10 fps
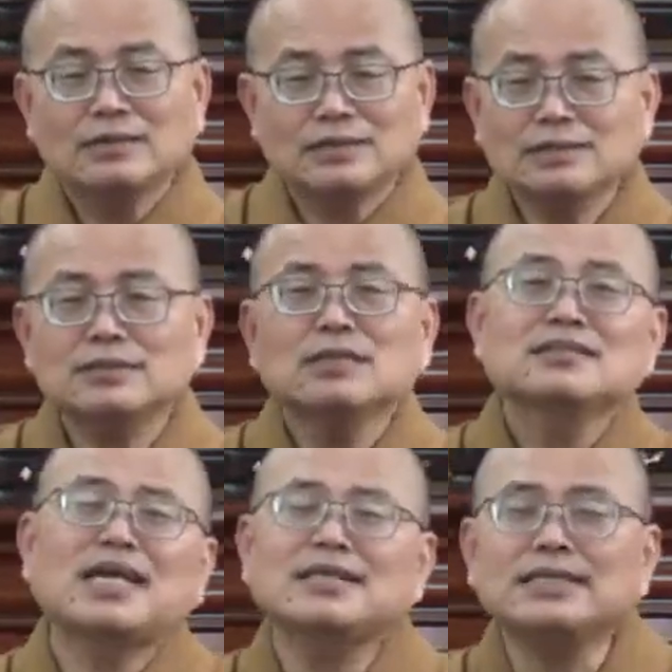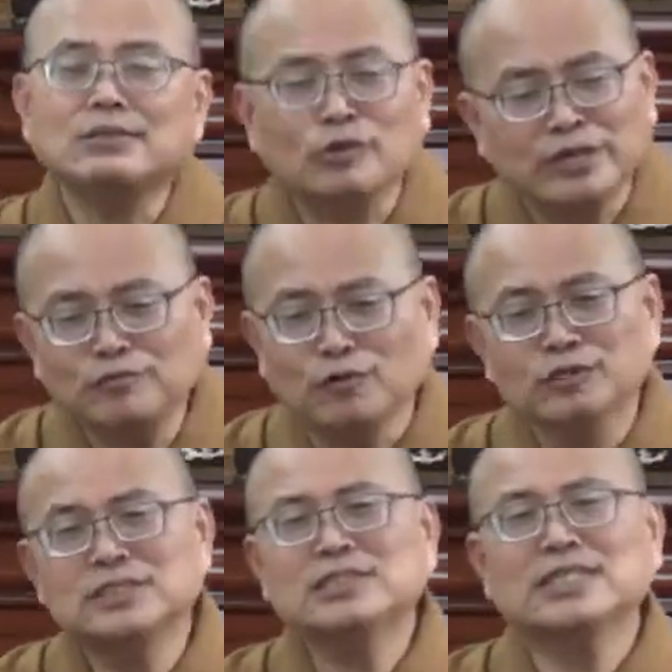但是他以为佛
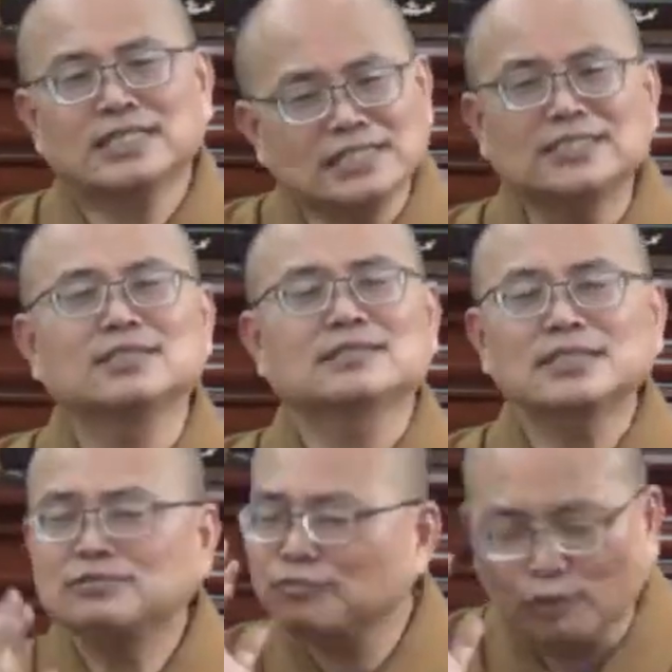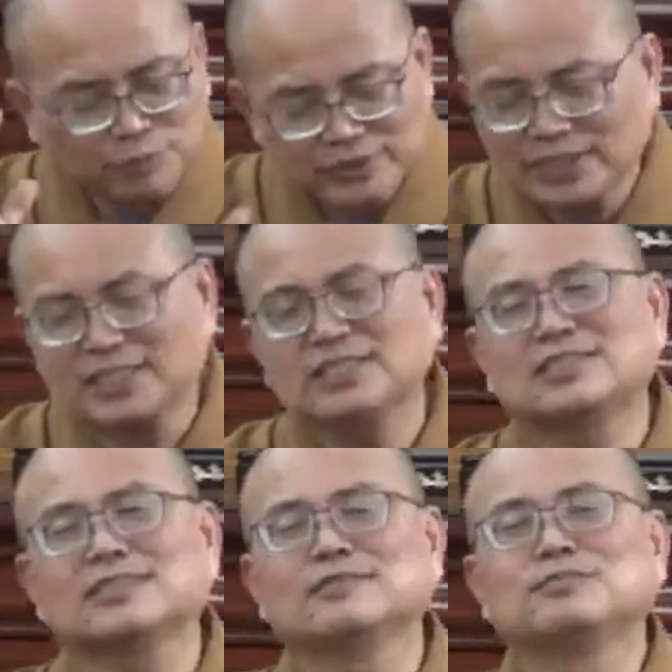是这个意思，但是佛不是这个意
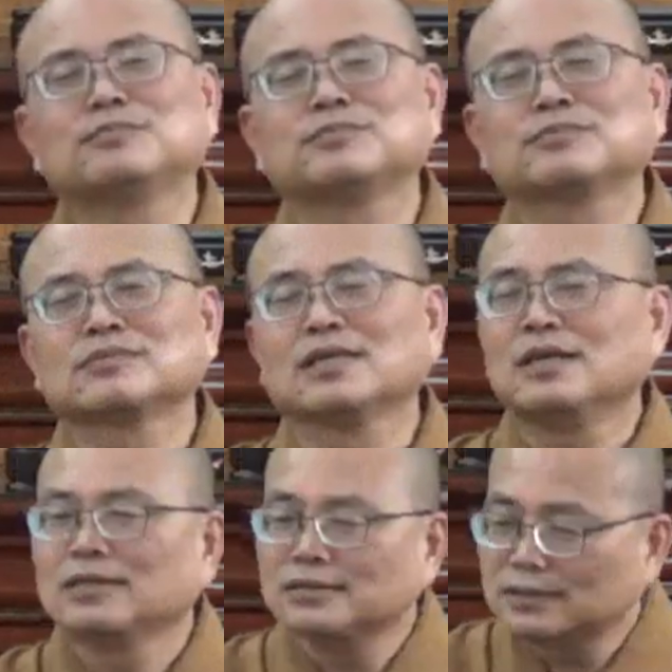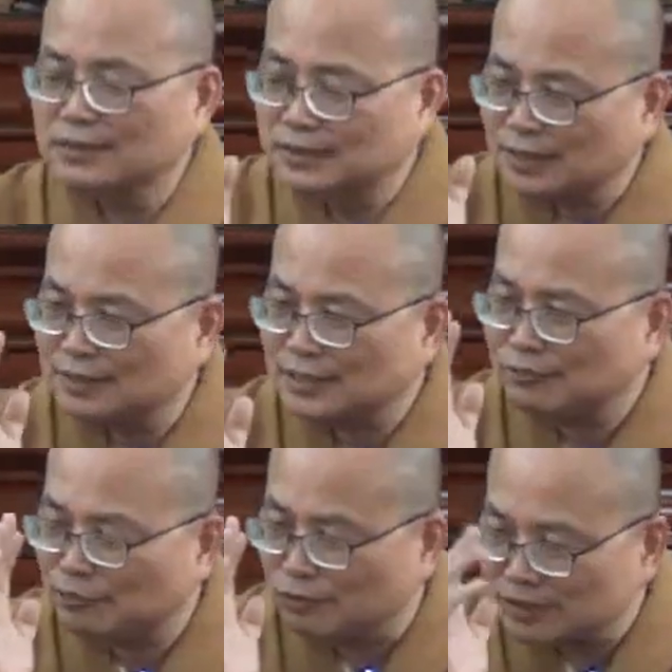思。这个在
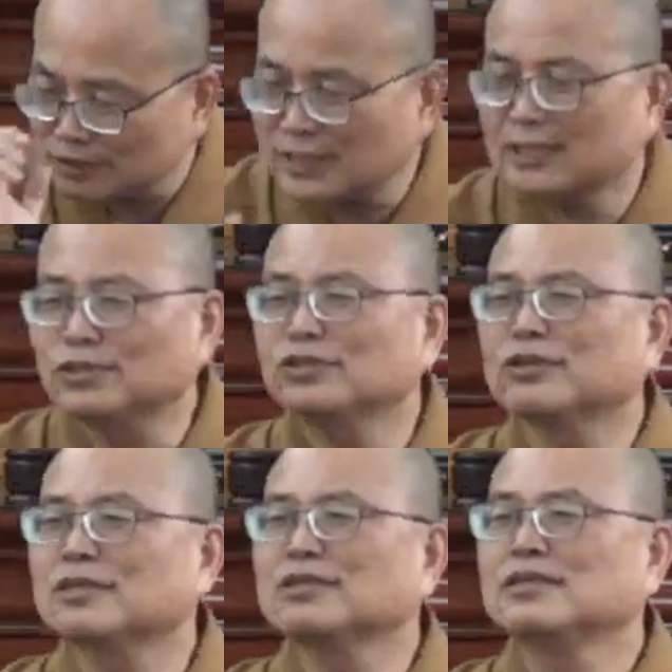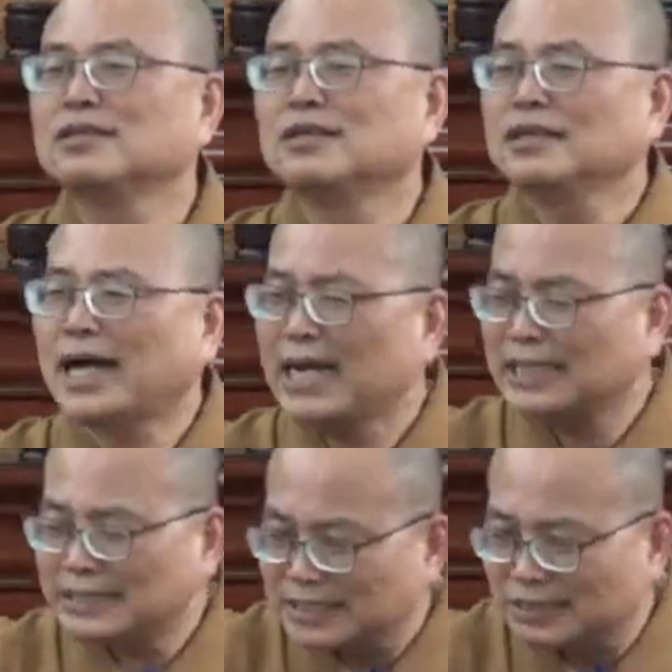佛时代就有了，《阿
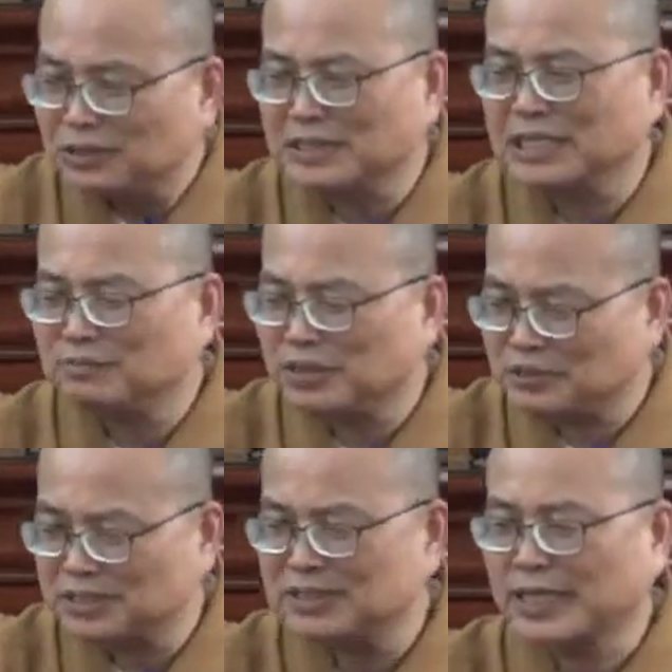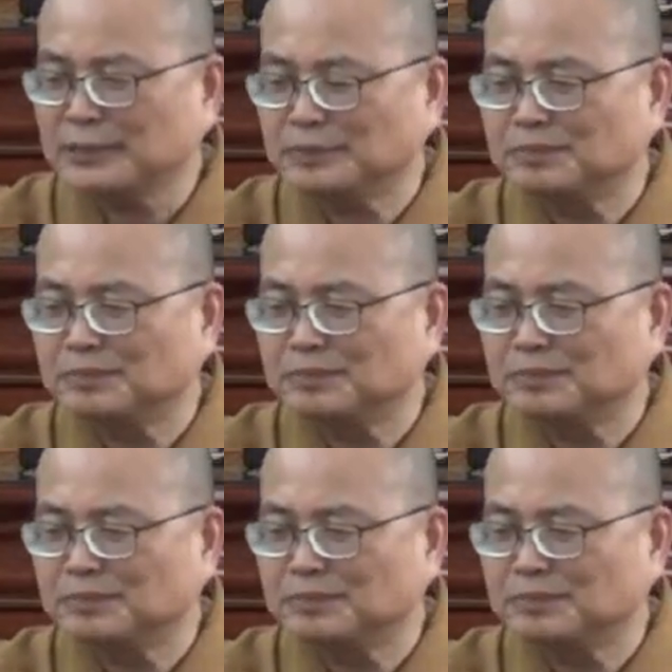含经》跟《律典》里面有记载。